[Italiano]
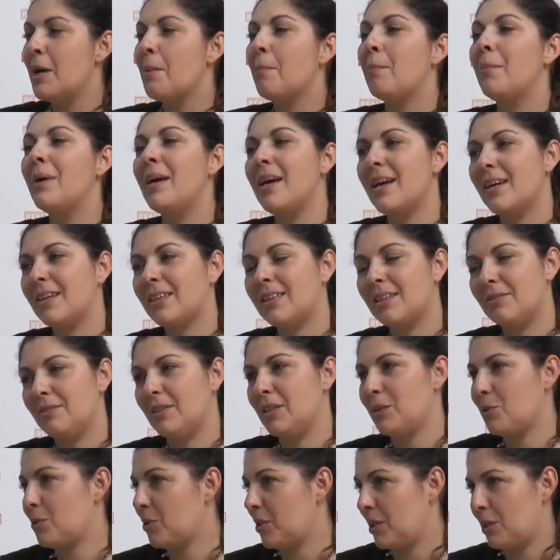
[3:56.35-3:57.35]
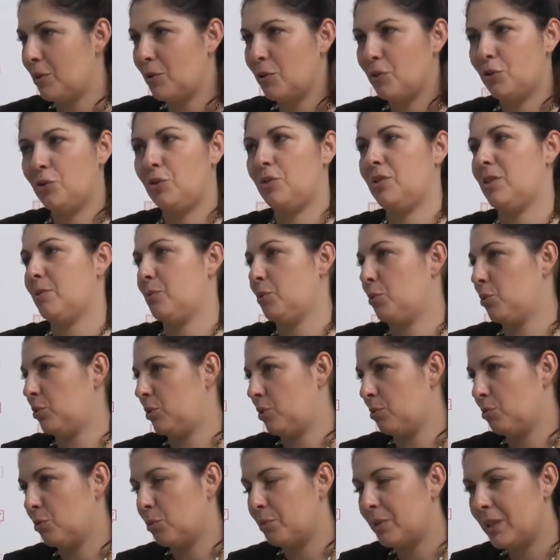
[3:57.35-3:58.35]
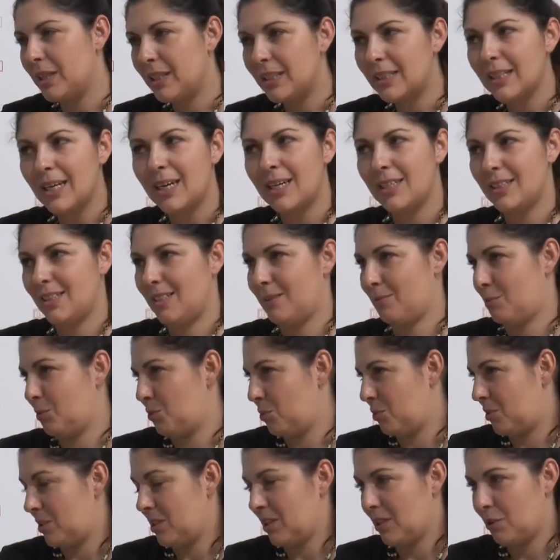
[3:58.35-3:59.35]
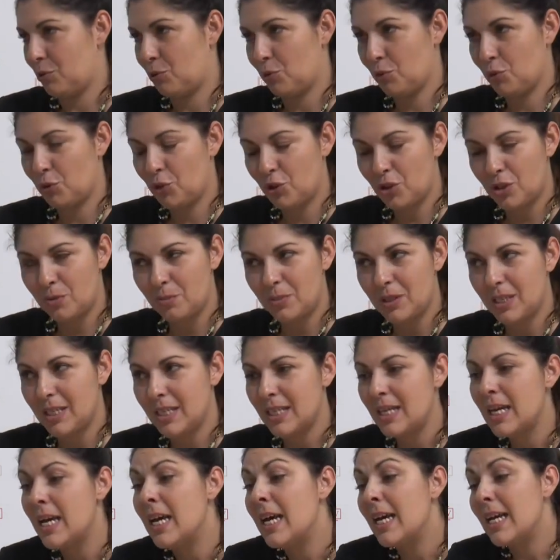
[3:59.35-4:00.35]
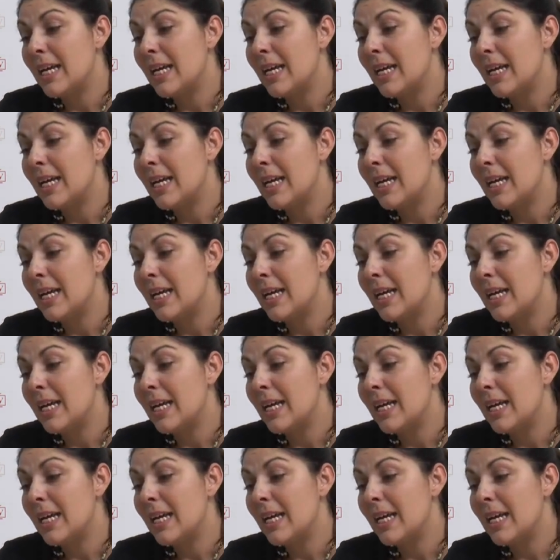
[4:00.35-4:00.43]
ma è anche vero che oggi siamo tutti in mobilità, siamo tutti certo. raggiungibili